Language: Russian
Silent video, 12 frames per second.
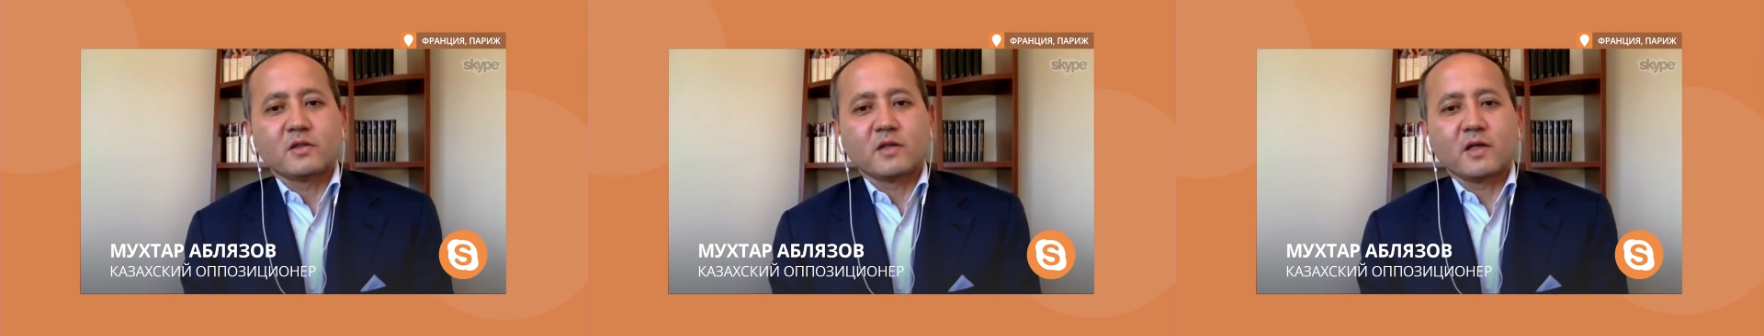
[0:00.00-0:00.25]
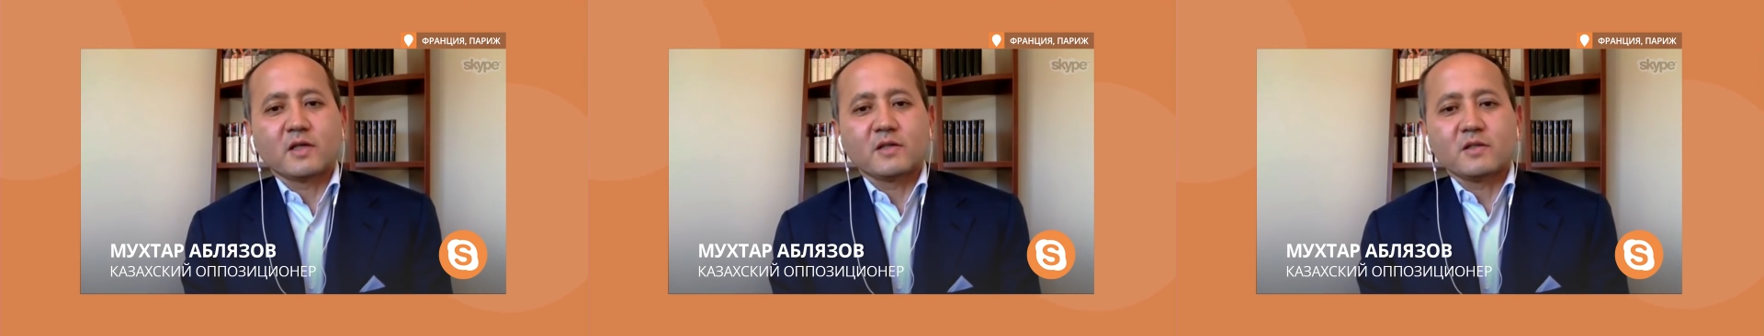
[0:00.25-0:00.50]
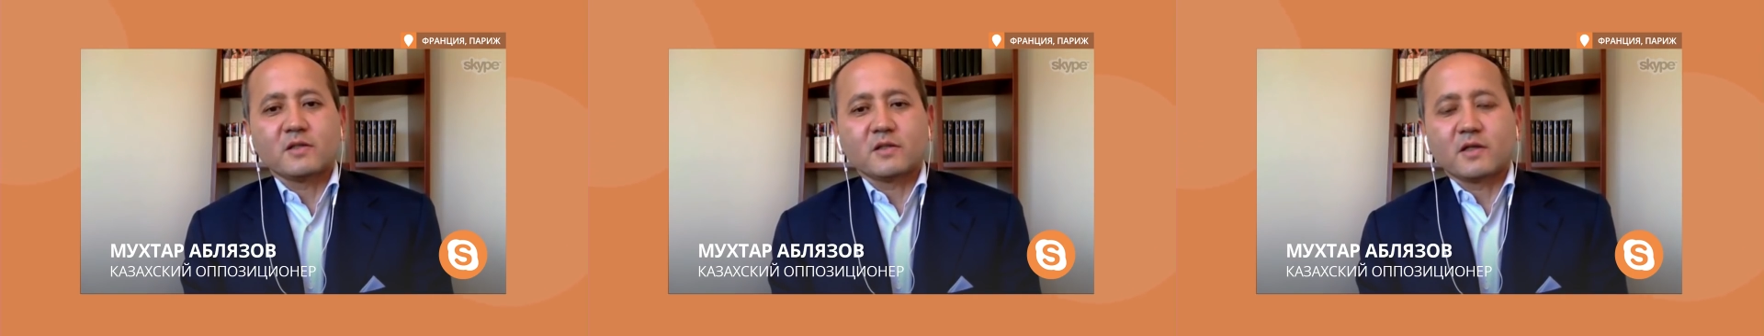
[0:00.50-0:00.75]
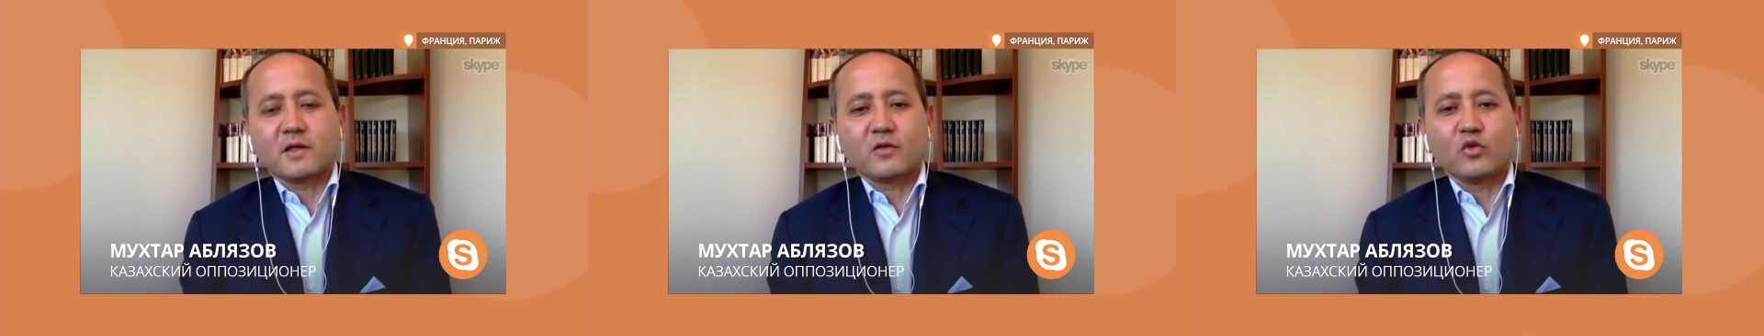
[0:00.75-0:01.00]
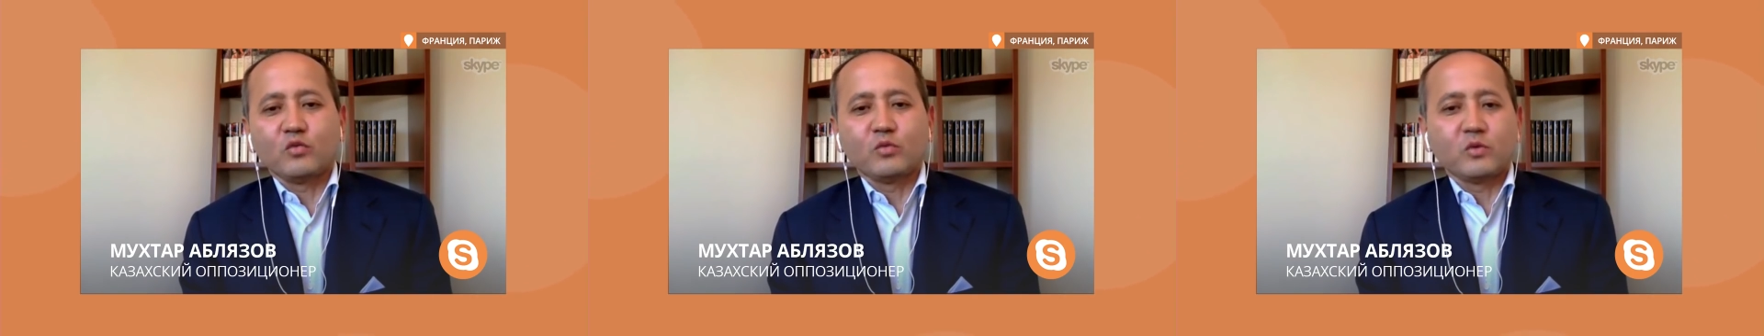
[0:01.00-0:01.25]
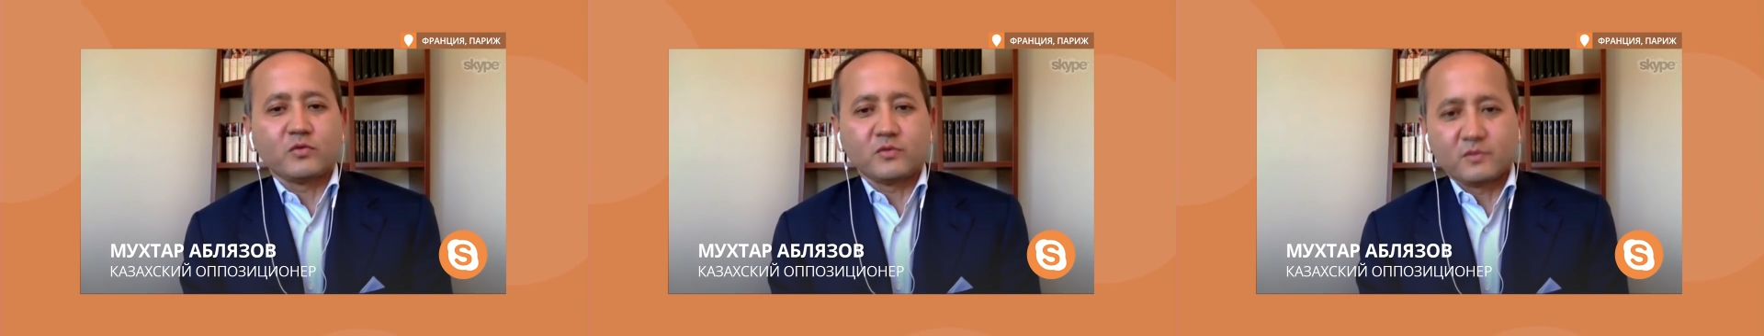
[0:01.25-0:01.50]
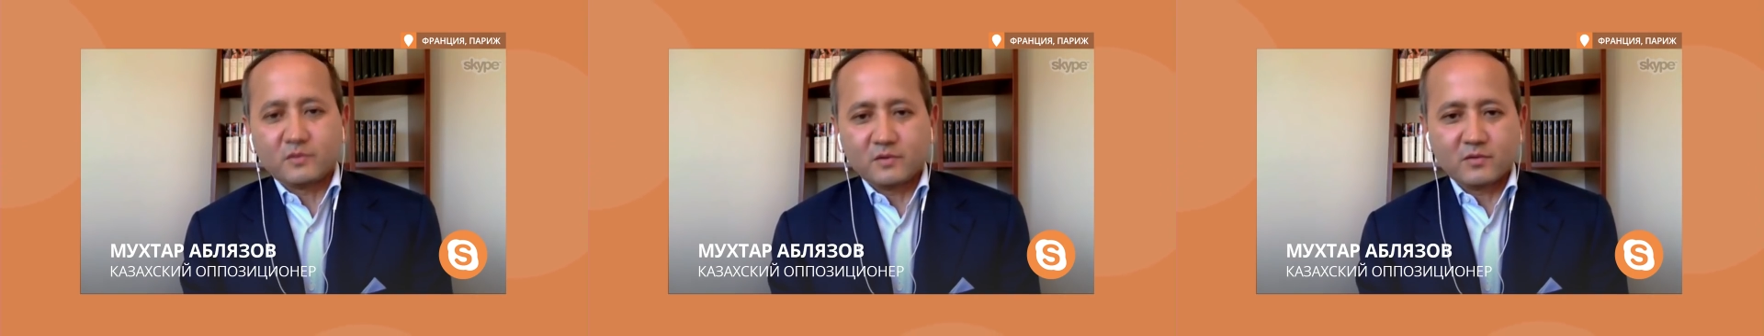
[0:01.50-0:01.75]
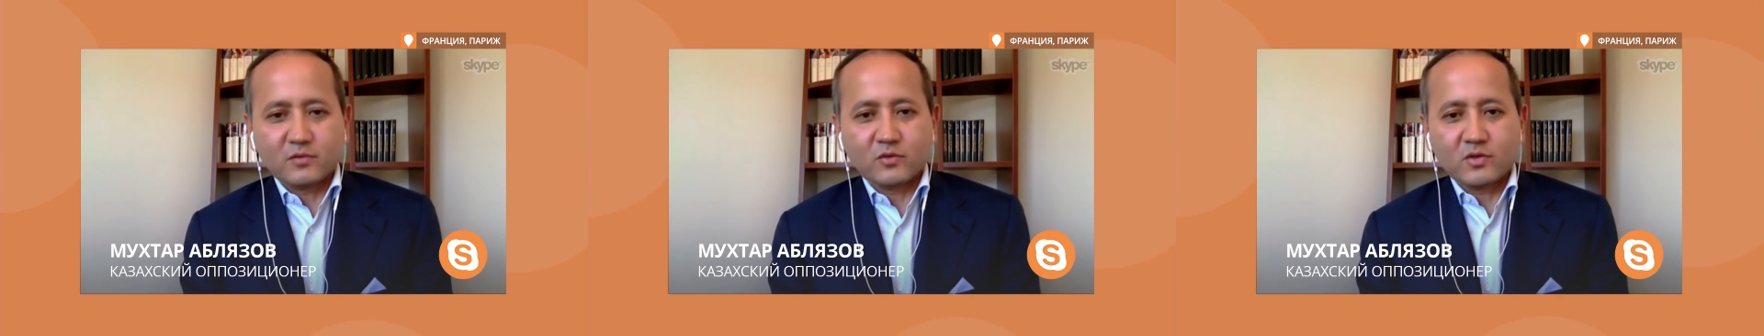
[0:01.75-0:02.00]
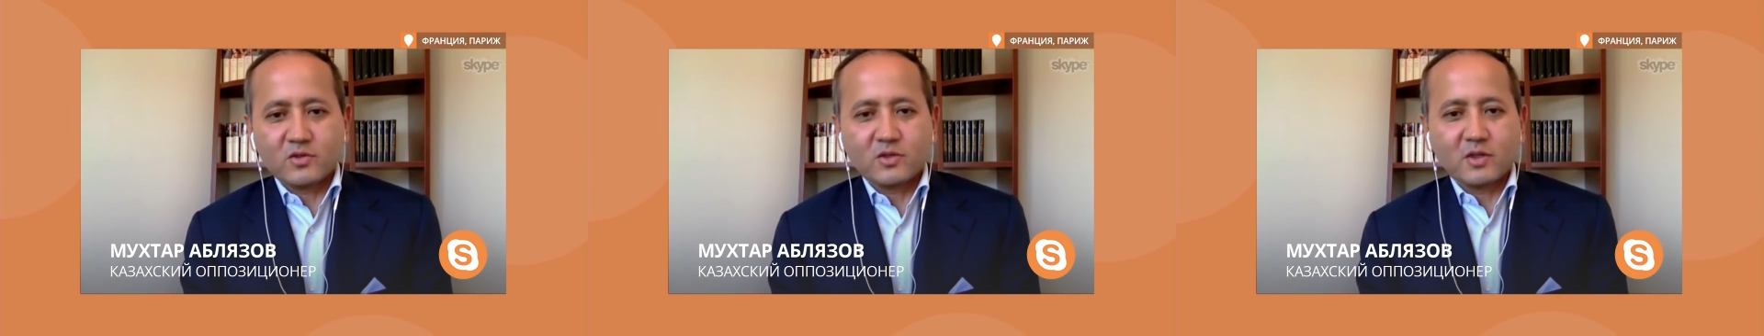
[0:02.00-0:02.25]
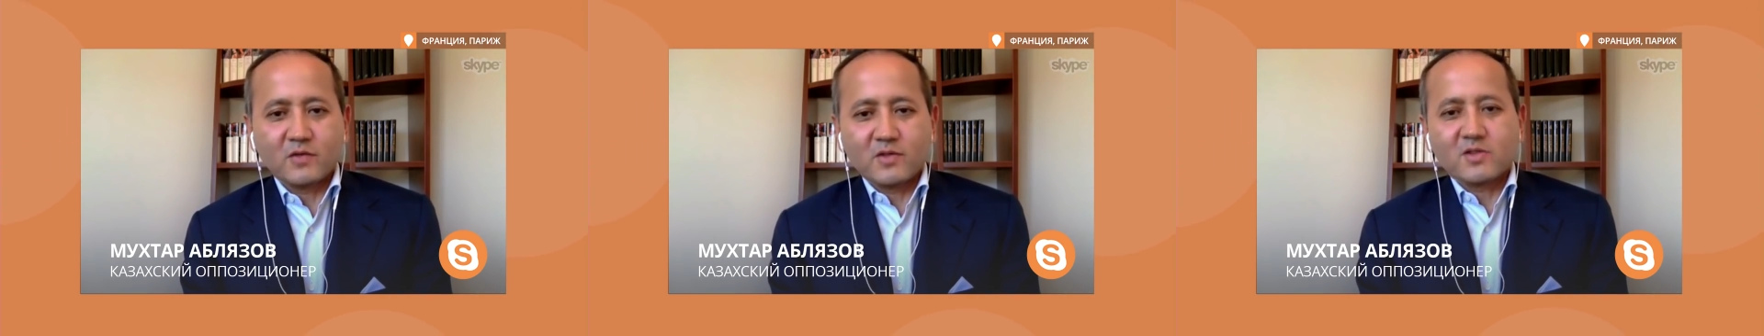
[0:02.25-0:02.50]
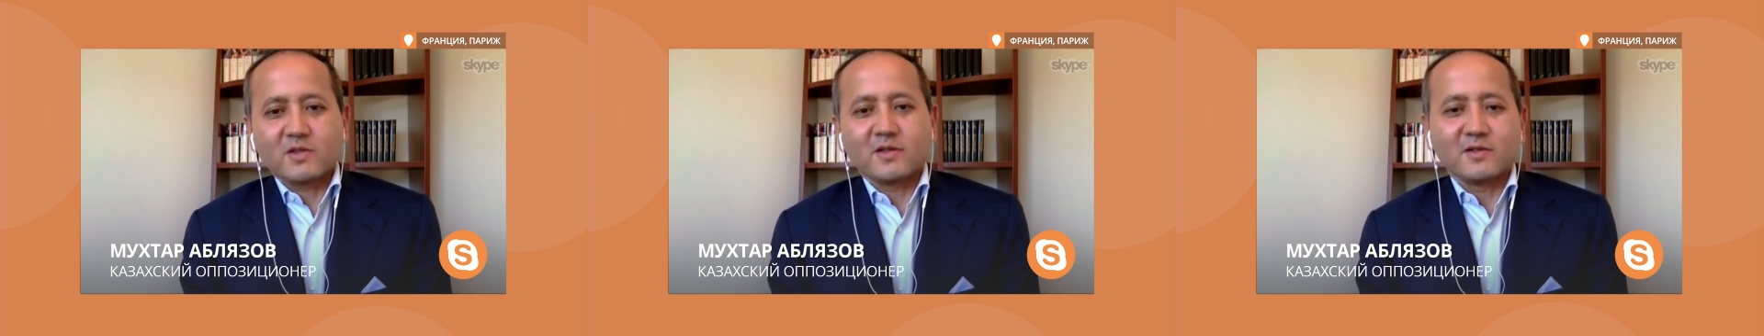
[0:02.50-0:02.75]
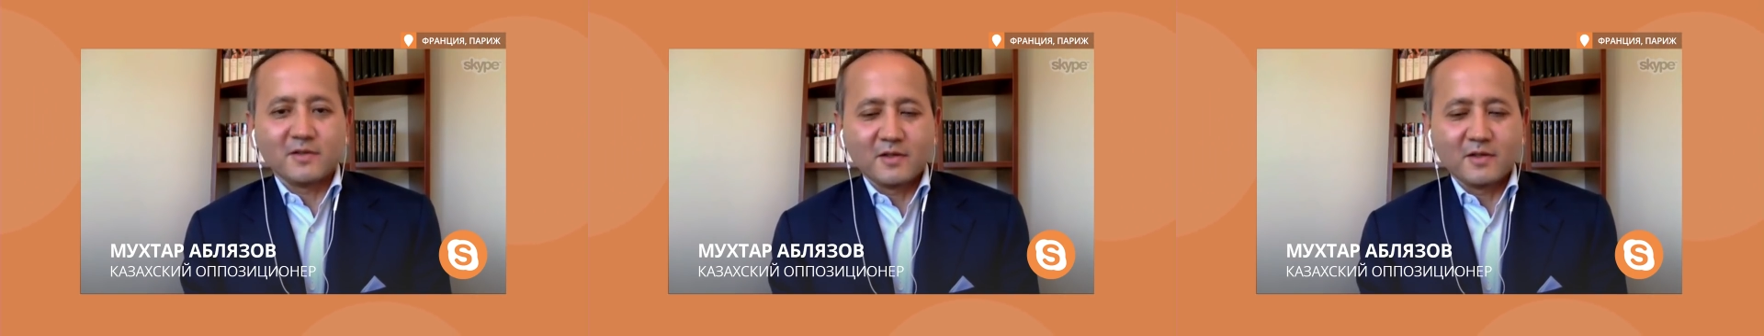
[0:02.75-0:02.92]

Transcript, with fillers: Такая, знаете, какая-то любовь вот, нечеловеческая.